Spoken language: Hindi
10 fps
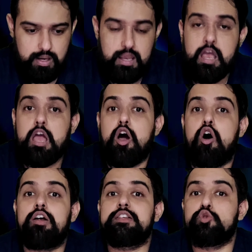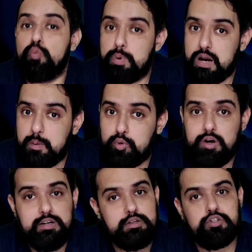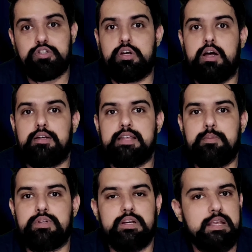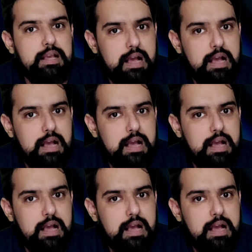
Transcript: चुका है और सुपर एमोलेट सैमसंग की